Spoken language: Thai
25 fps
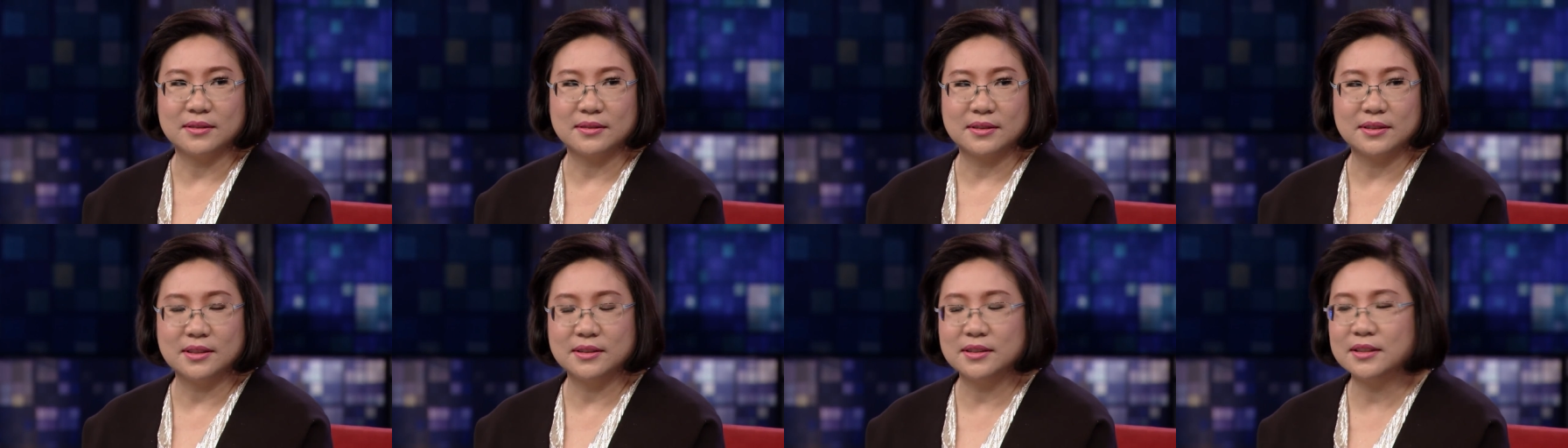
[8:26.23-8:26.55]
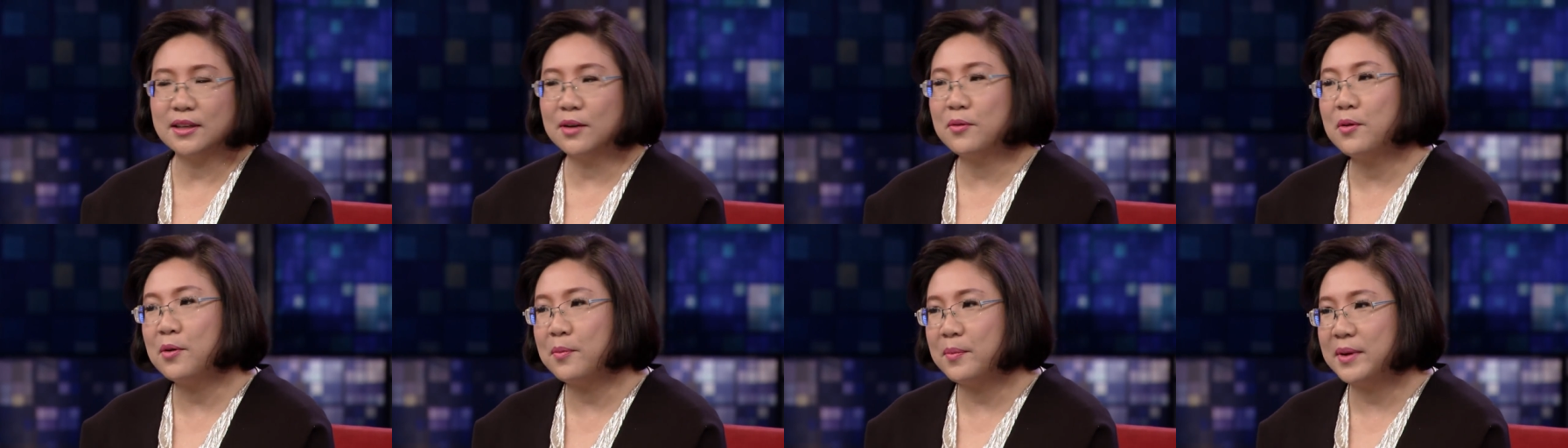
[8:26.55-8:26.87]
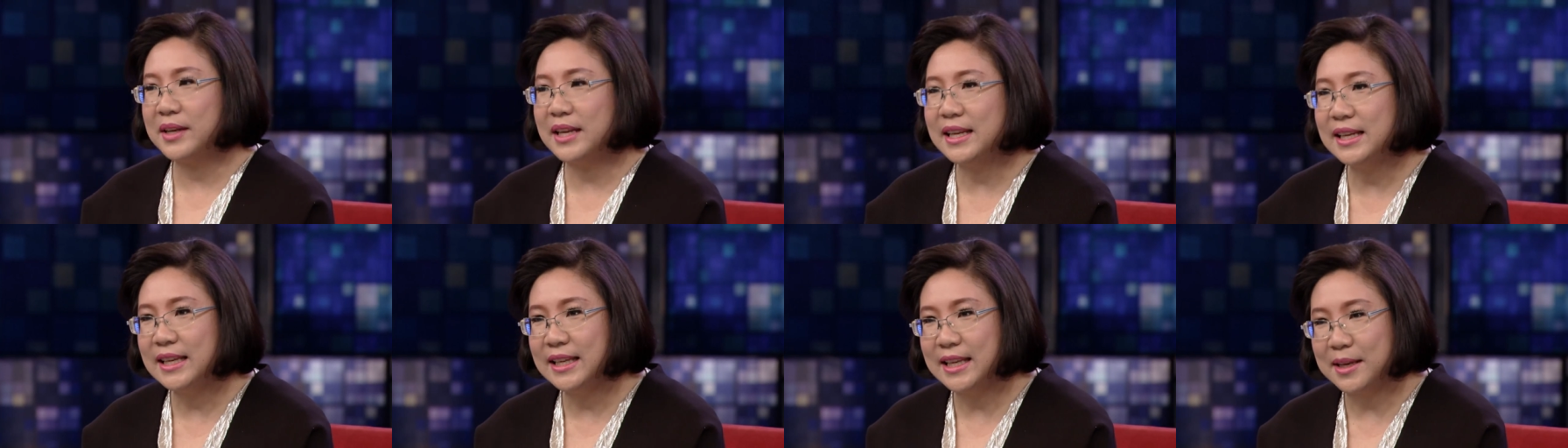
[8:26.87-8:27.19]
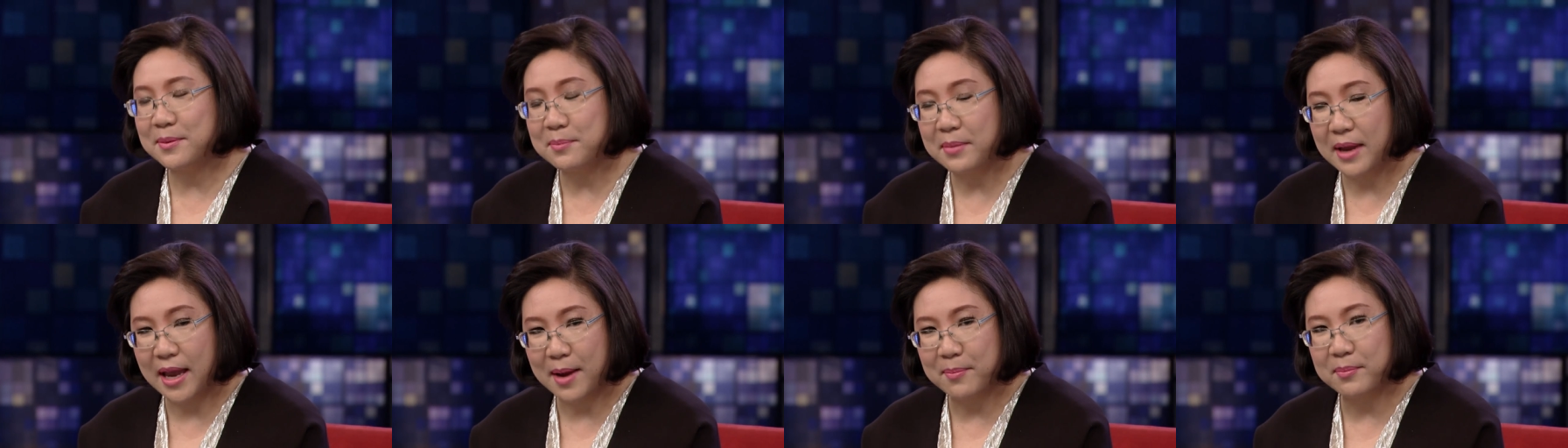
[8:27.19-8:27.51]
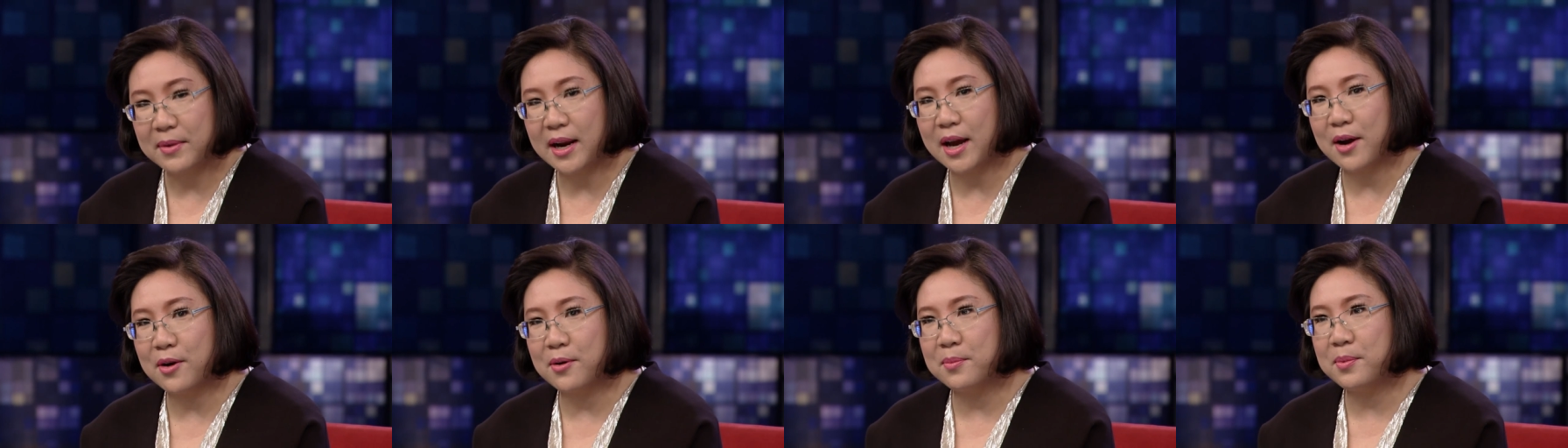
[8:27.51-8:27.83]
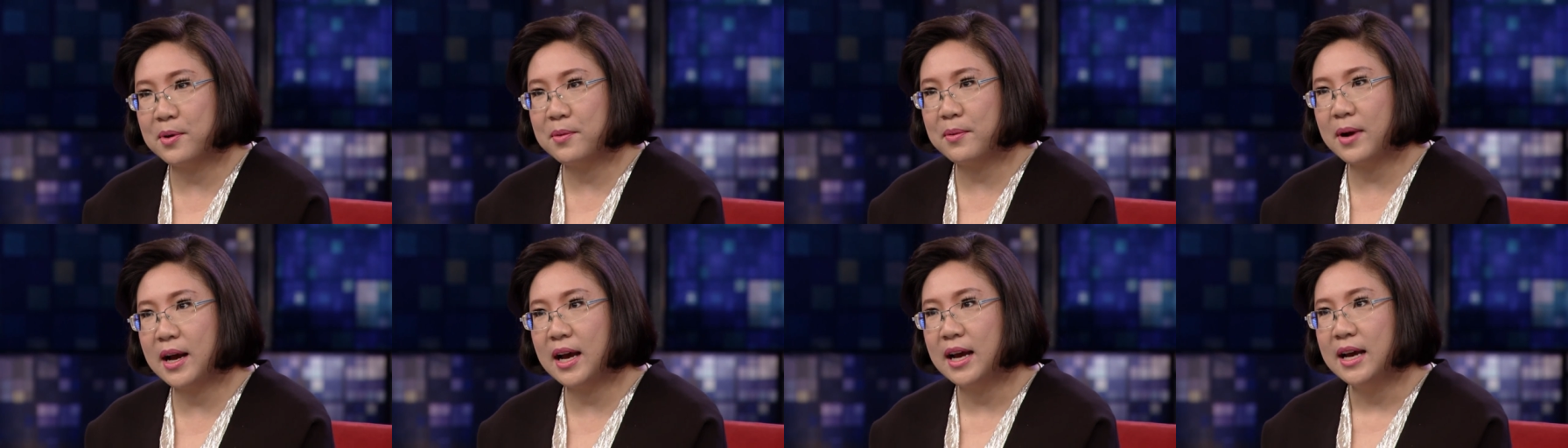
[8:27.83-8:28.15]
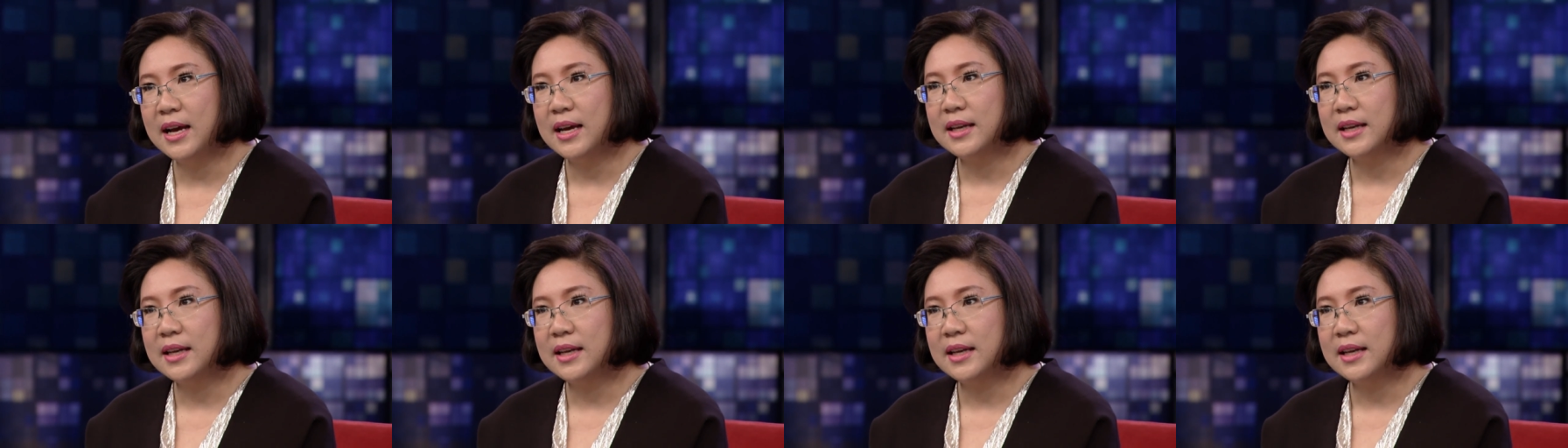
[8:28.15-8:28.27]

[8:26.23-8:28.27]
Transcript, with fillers: คือเขาคงไม่ได้เรียนแบบเราเพราะว่า